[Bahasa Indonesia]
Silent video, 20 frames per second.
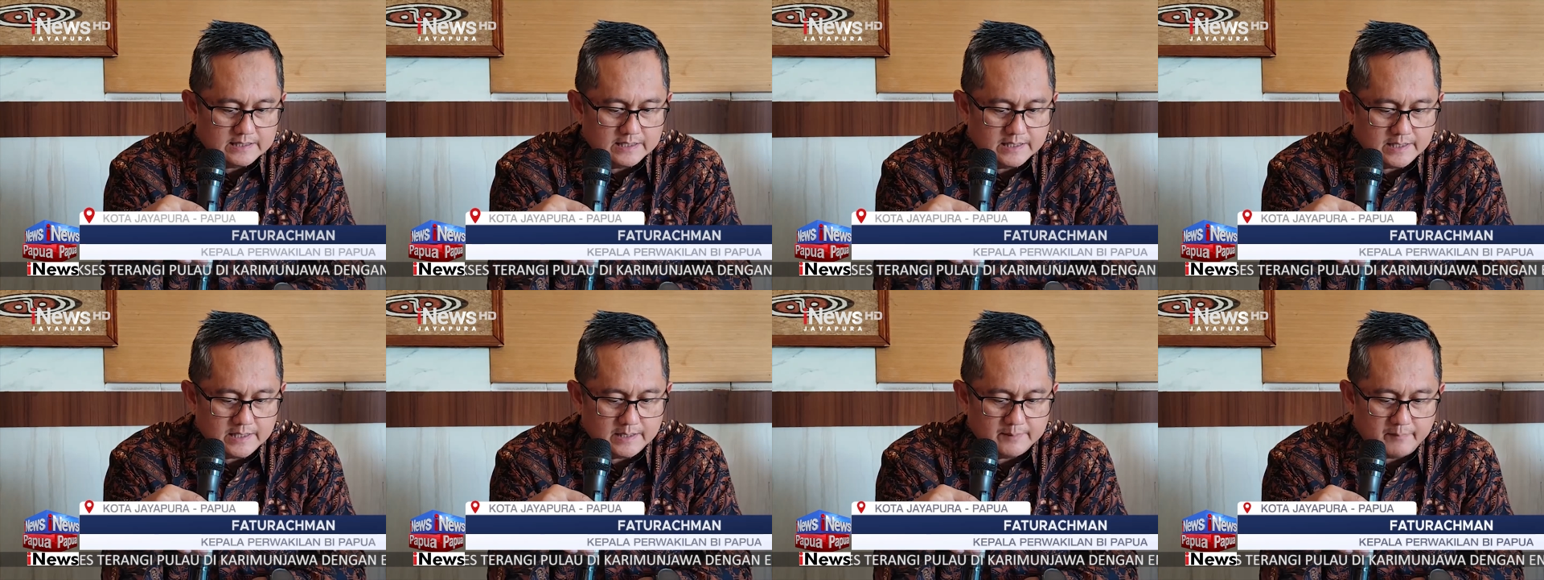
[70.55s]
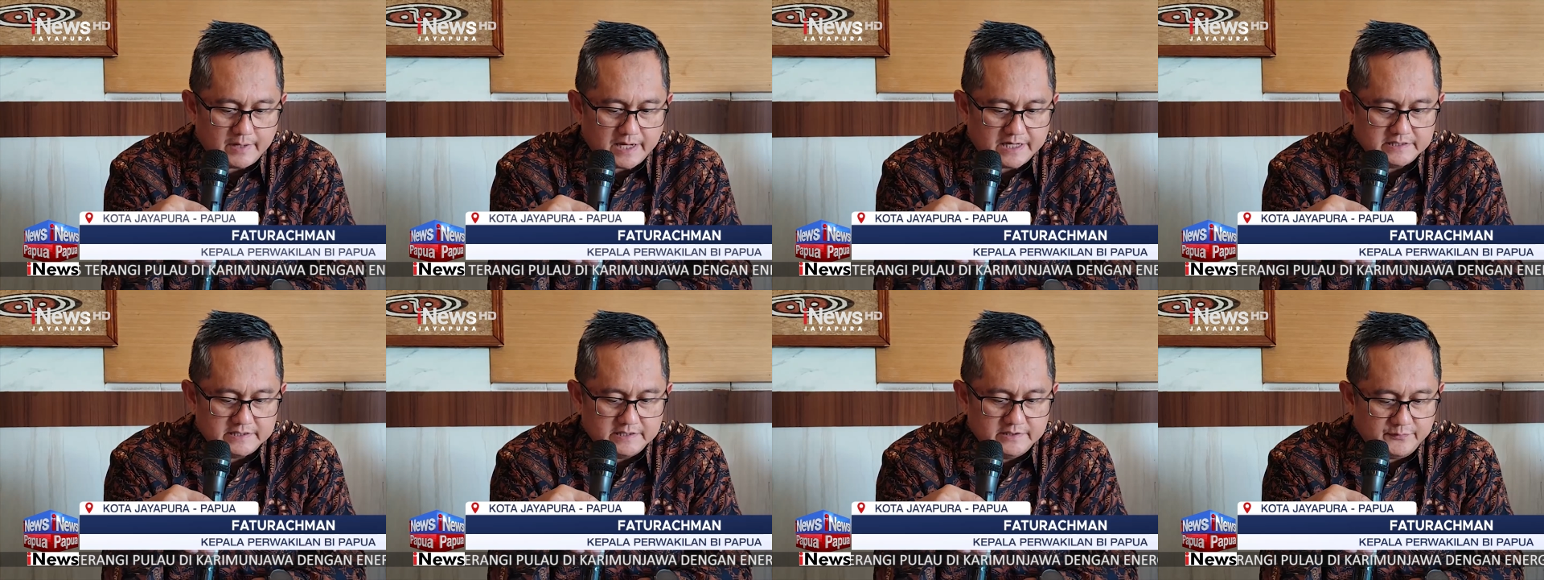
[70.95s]
ada
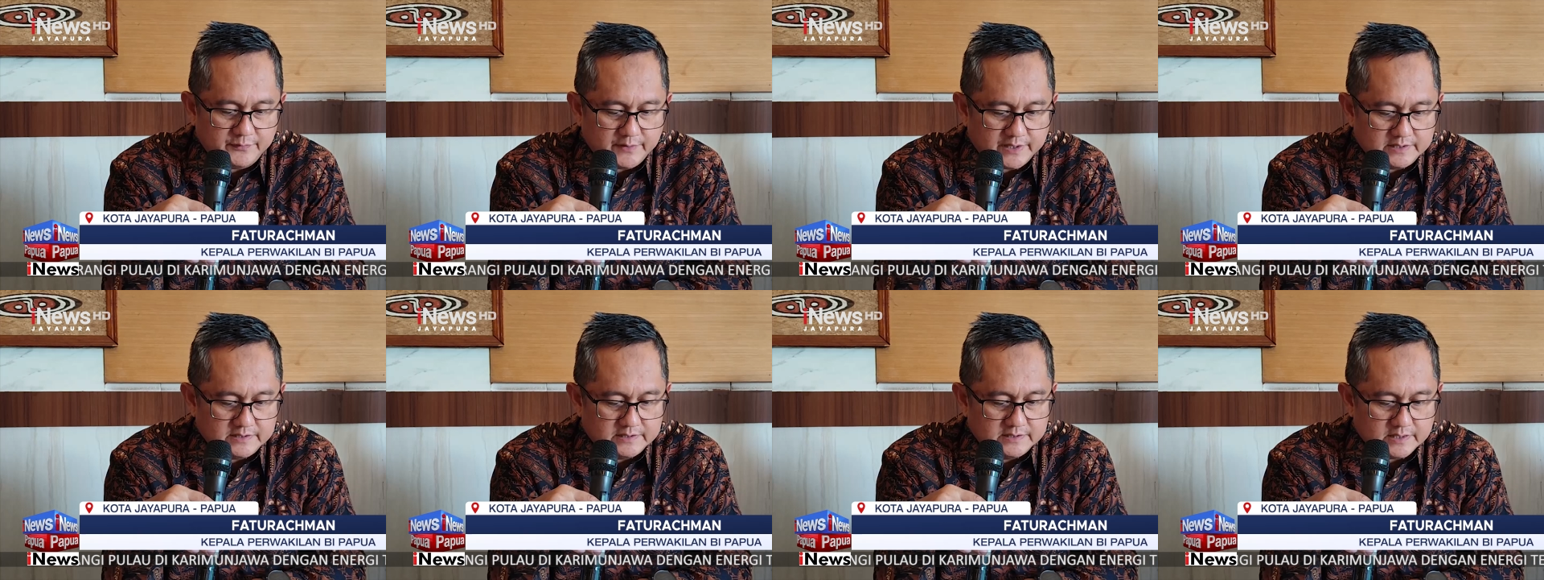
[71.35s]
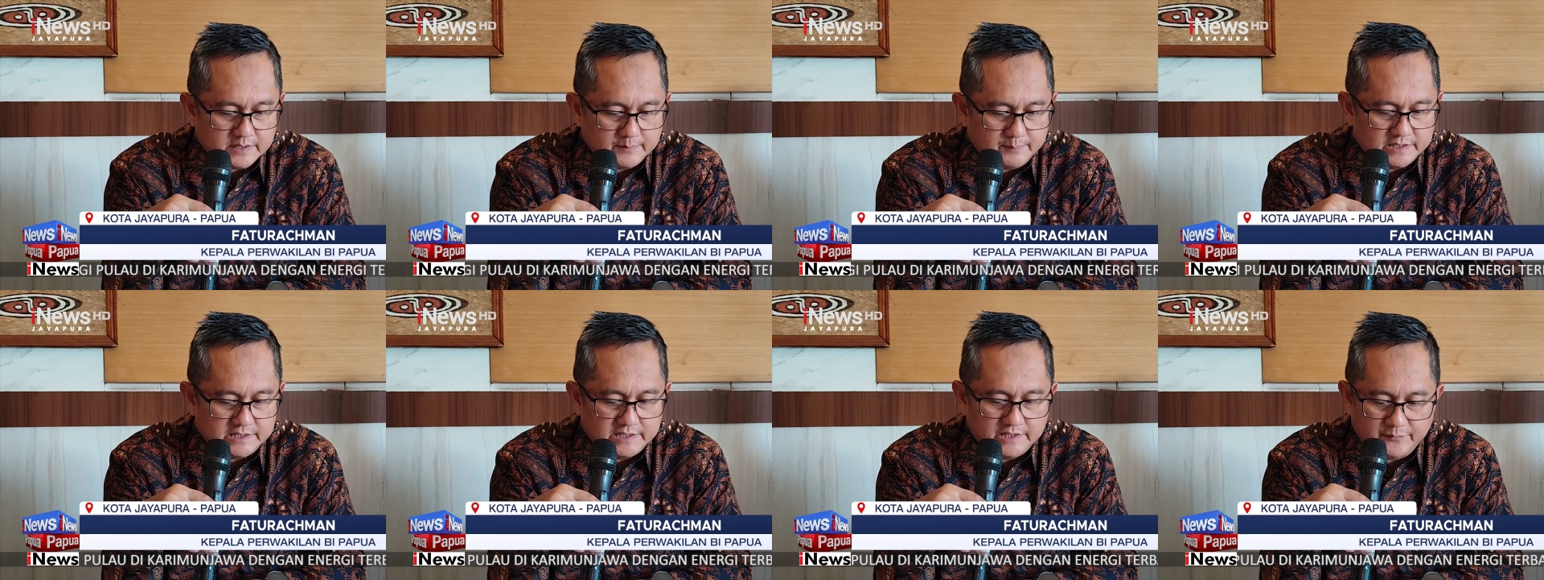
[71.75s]
main
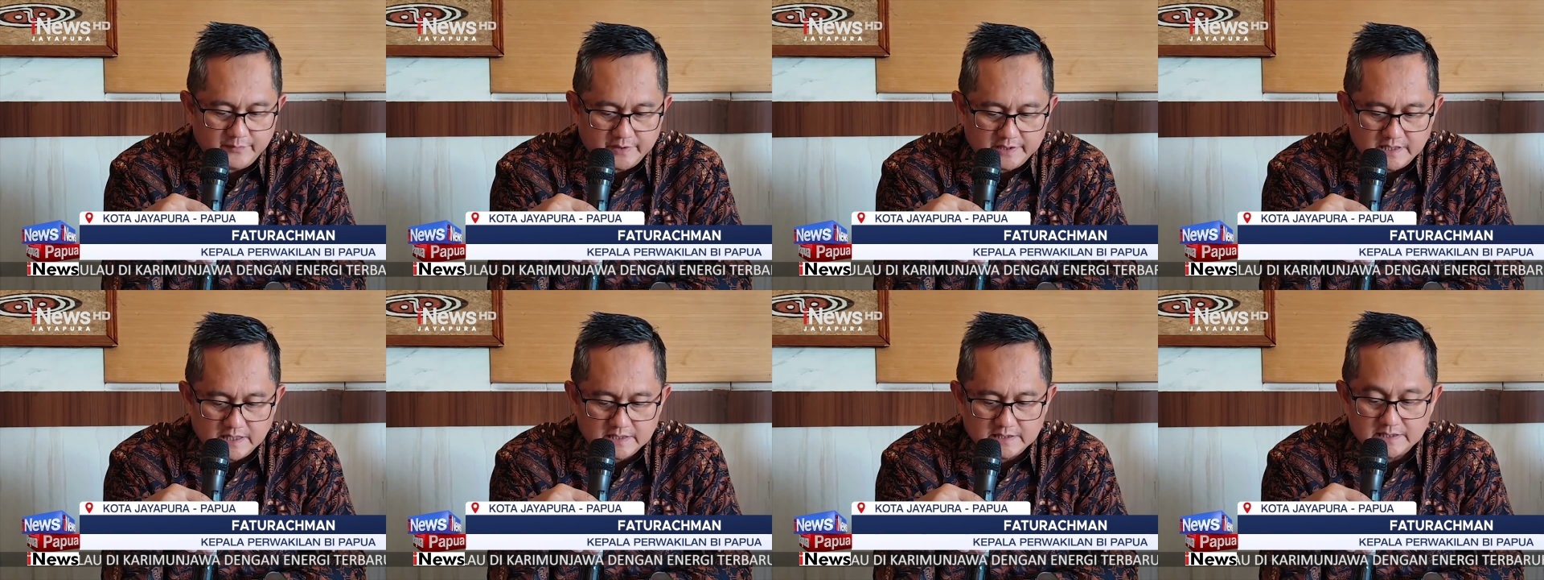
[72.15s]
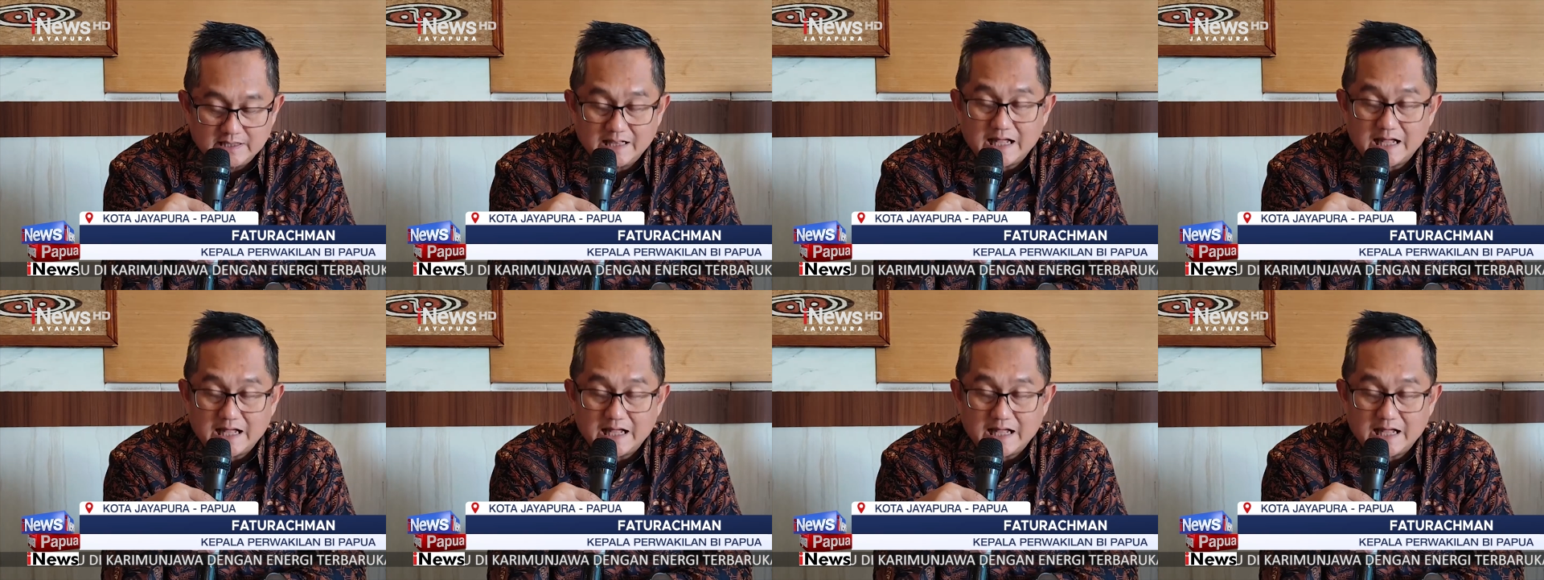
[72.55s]
eventnya, main eventnya